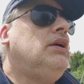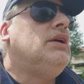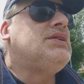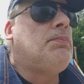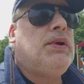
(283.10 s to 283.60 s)

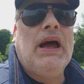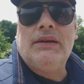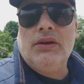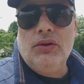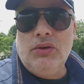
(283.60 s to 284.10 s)

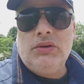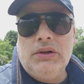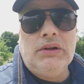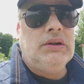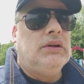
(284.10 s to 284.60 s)
sappiatelo,
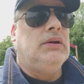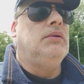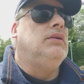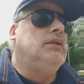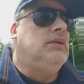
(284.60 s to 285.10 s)

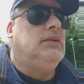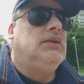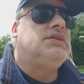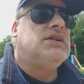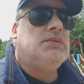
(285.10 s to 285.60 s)

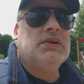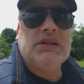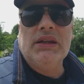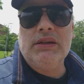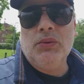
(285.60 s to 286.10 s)
eh, se, mi
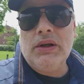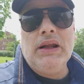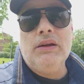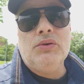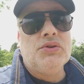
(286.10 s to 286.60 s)
state
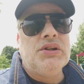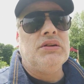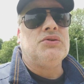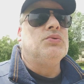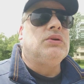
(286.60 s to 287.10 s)
guardando non
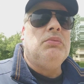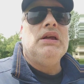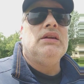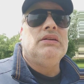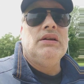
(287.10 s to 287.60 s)
siete
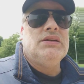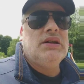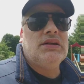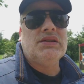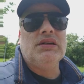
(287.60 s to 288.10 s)
assolutamente
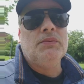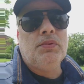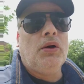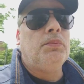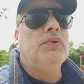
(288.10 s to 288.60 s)
intelligenti, siete
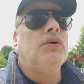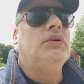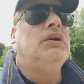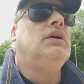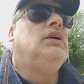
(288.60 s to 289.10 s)
proprio
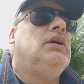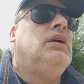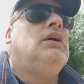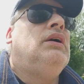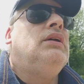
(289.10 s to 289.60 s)

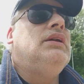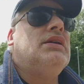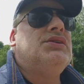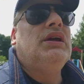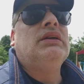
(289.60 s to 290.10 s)

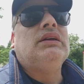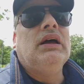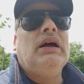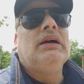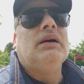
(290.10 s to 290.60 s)
della gente
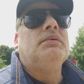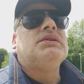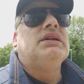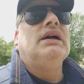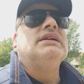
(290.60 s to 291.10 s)
anche
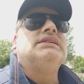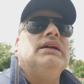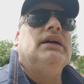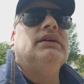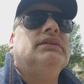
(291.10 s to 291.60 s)

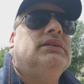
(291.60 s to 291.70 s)
abbastanza